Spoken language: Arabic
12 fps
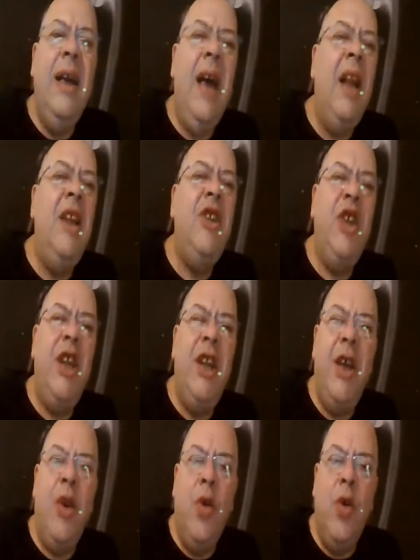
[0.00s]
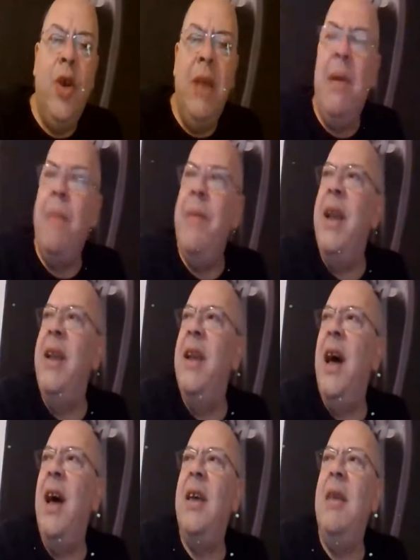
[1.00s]
كاع لي جينيرو كيما
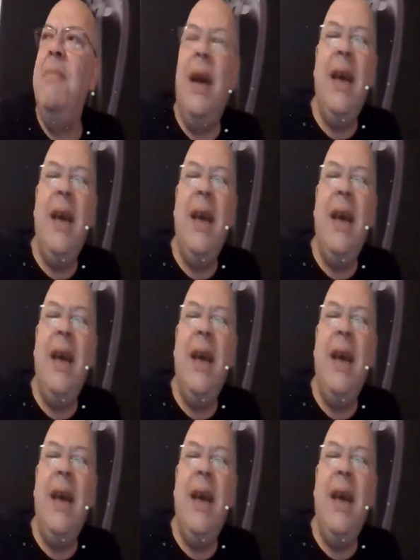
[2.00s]
مهنا كيما